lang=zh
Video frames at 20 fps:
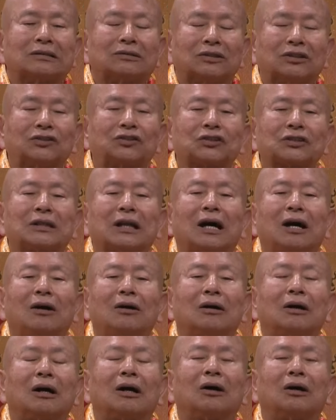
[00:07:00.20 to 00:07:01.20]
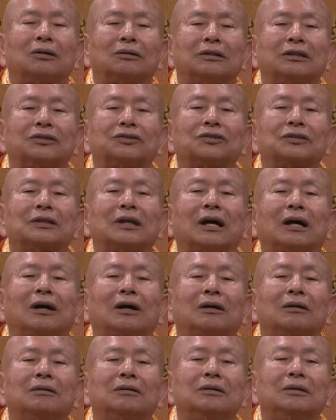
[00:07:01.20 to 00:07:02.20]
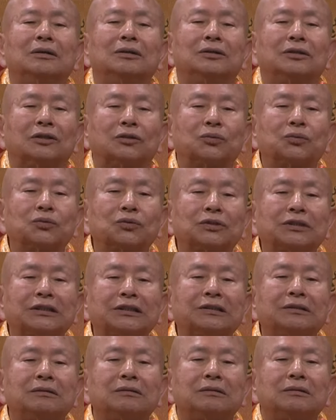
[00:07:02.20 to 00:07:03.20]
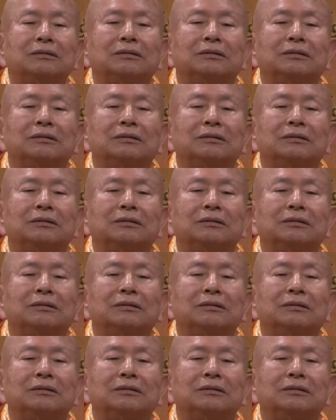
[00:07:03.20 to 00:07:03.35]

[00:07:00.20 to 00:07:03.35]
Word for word: 你知道哦？你知道你父亲